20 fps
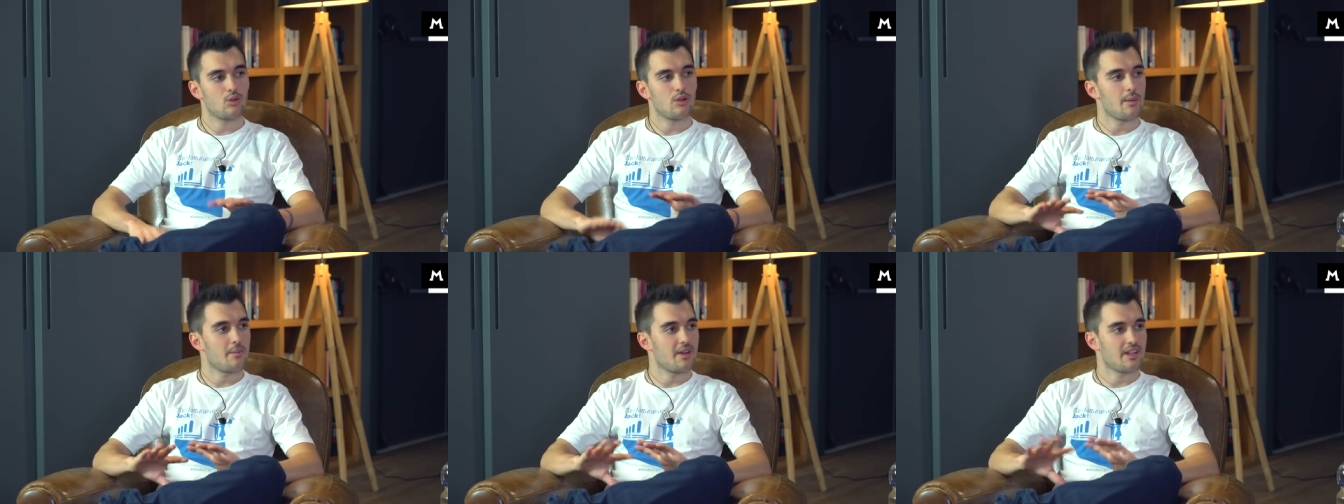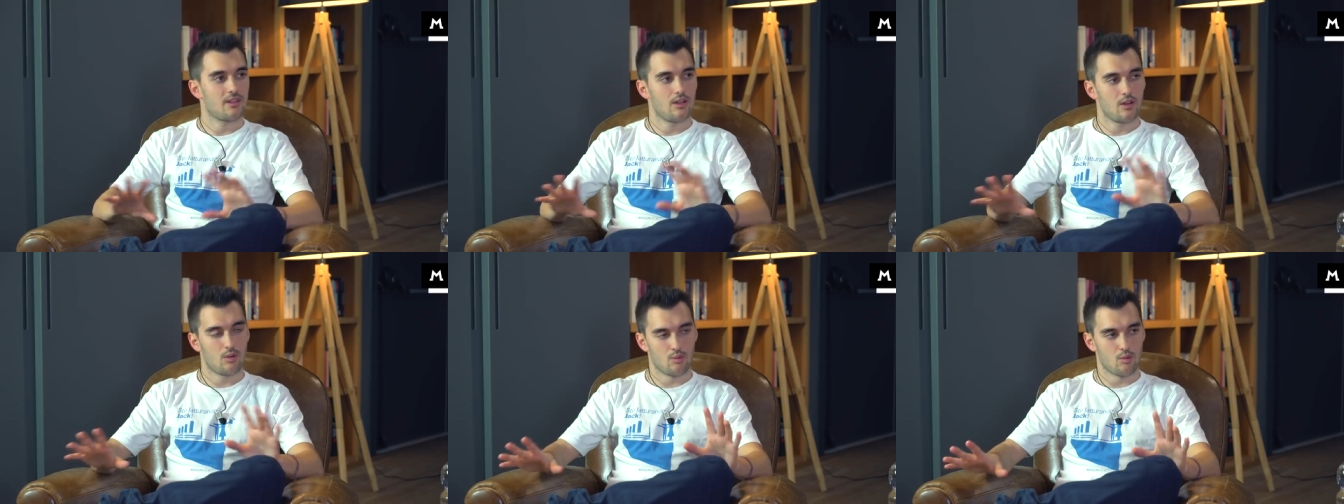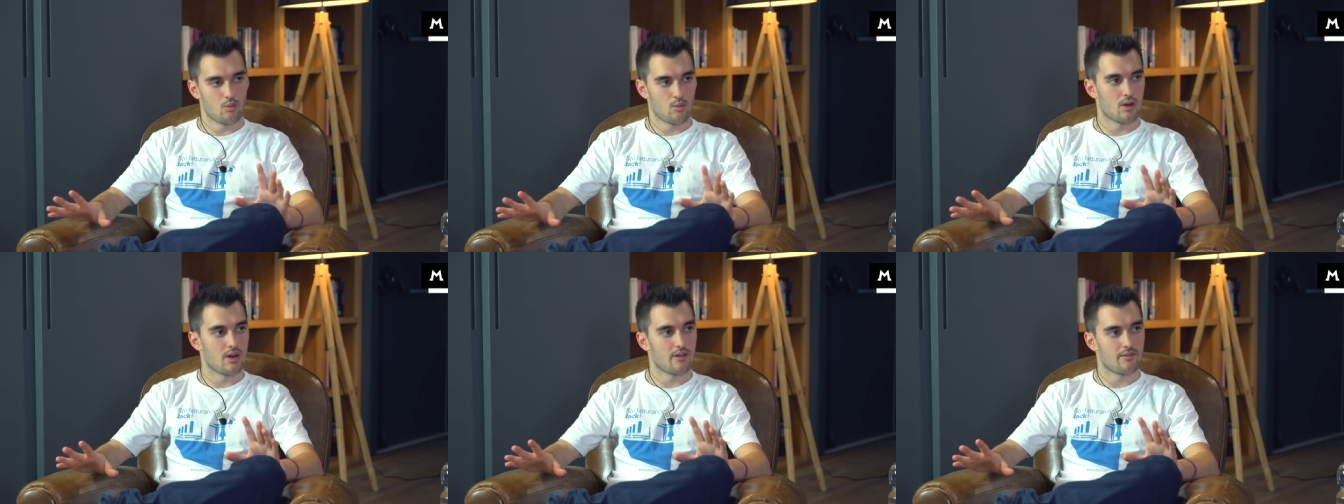Tu le se... metti
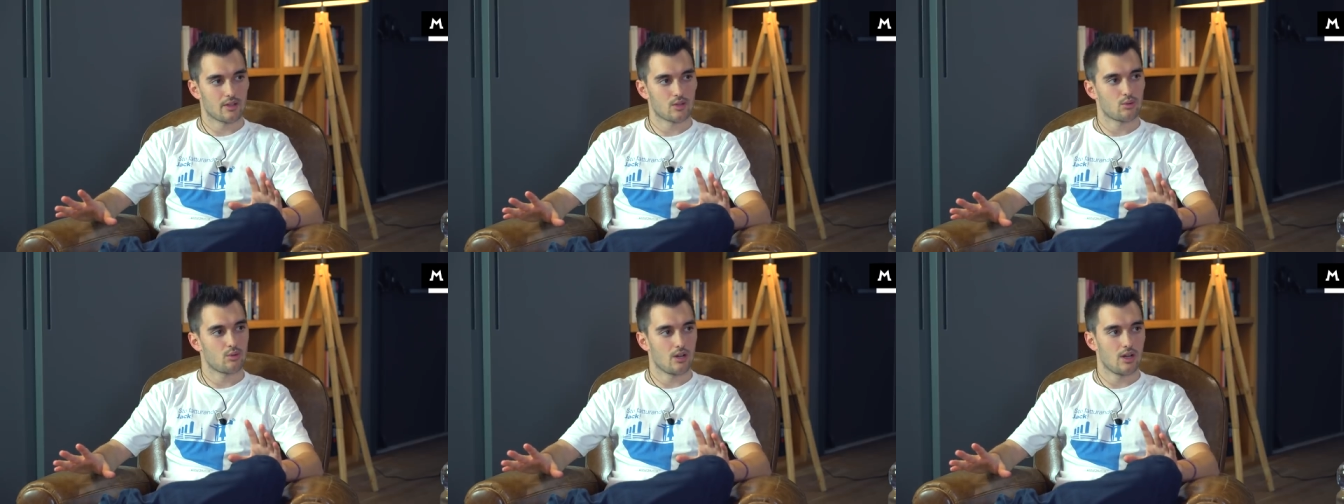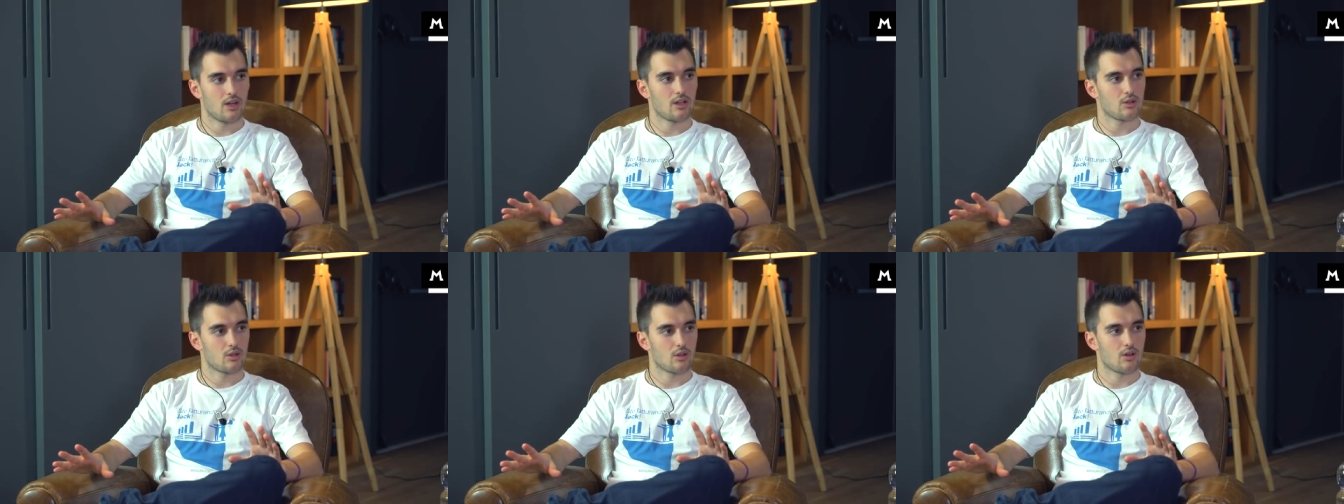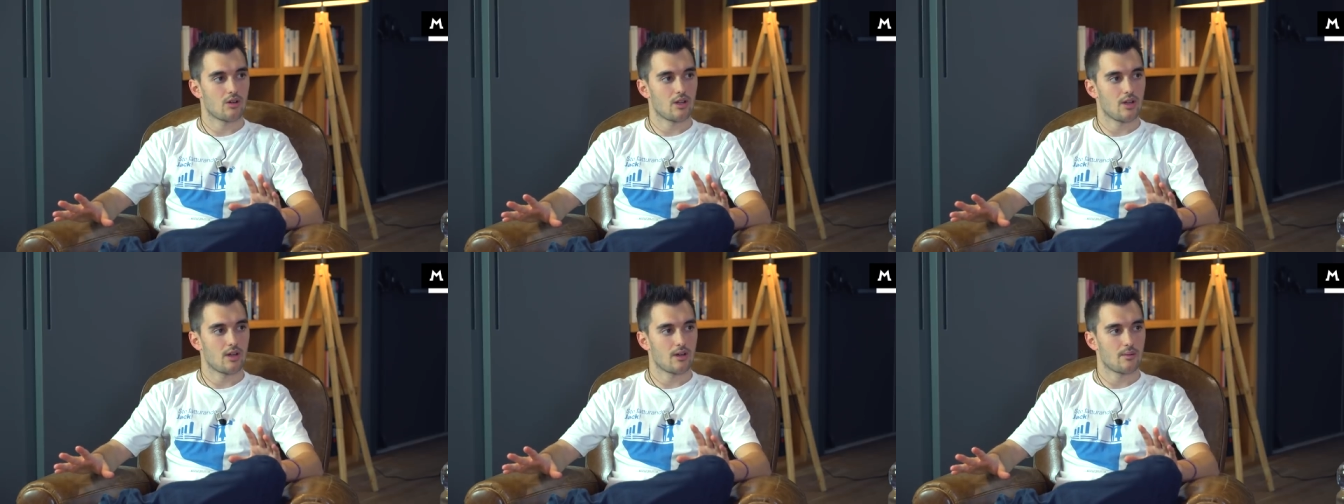comunque la fattura
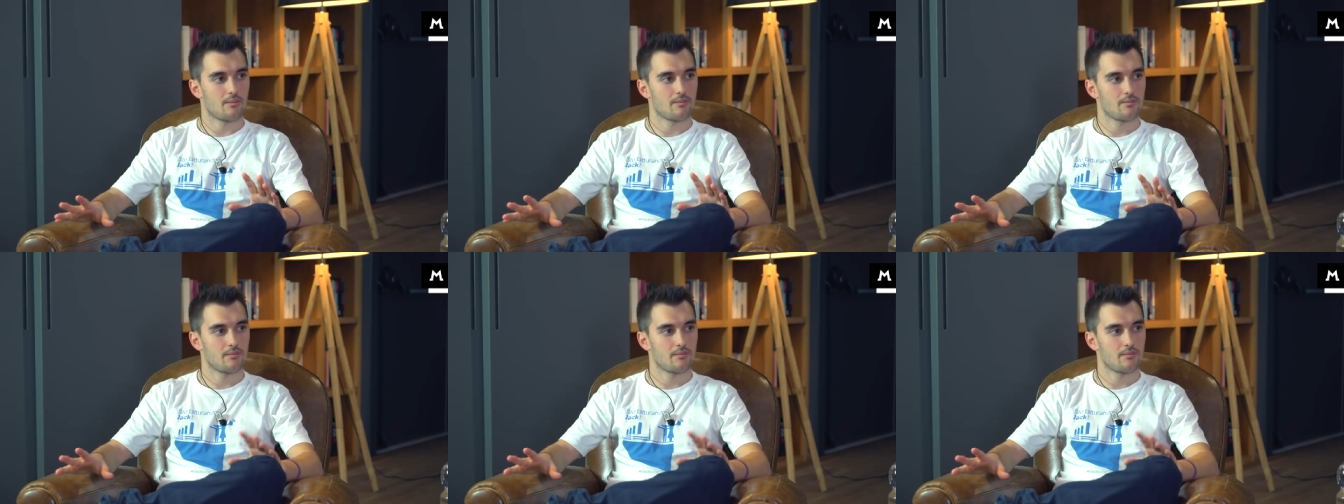elettronica. Ah.